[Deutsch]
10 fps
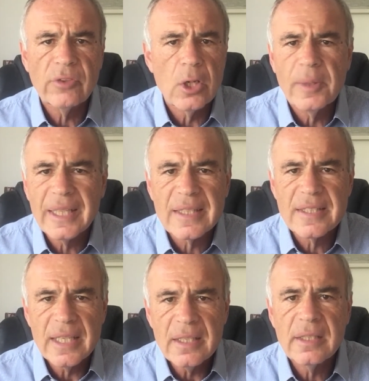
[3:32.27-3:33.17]
war über
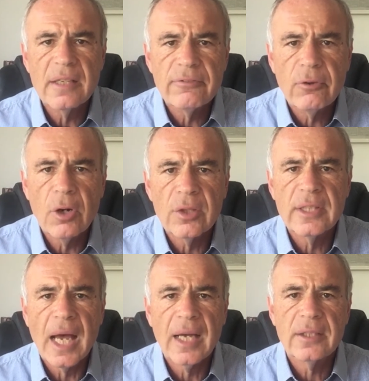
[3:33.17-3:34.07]
Jahrzehnte vor und
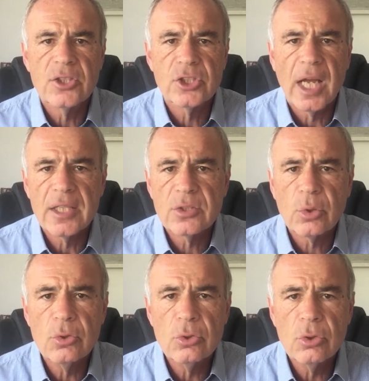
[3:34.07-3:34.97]
nach der
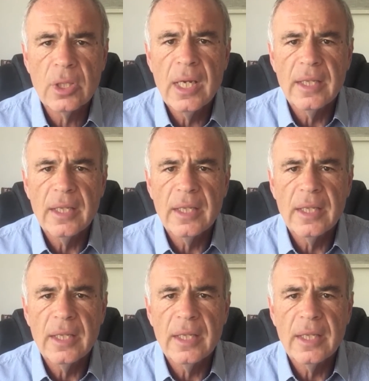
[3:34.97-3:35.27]
Staatsgründung